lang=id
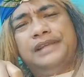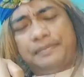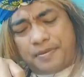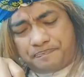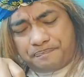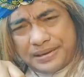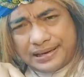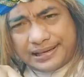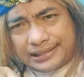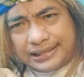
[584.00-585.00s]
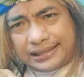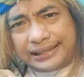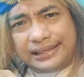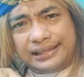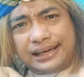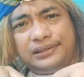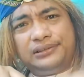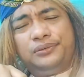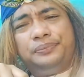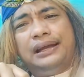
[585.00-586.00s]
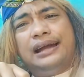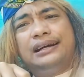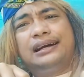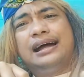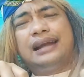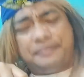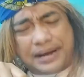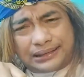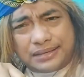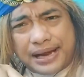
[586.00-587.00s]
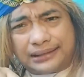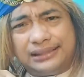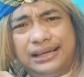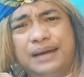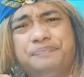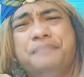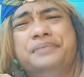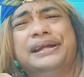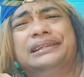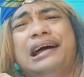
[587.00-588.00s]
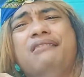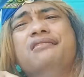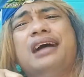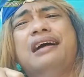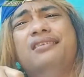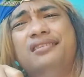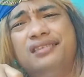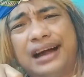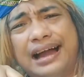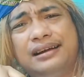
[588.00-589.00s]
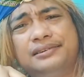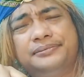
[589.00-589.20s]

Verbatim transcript: yang memiliki keinginan untuk bela negara mati-matian pemerintah ongkang-ongkang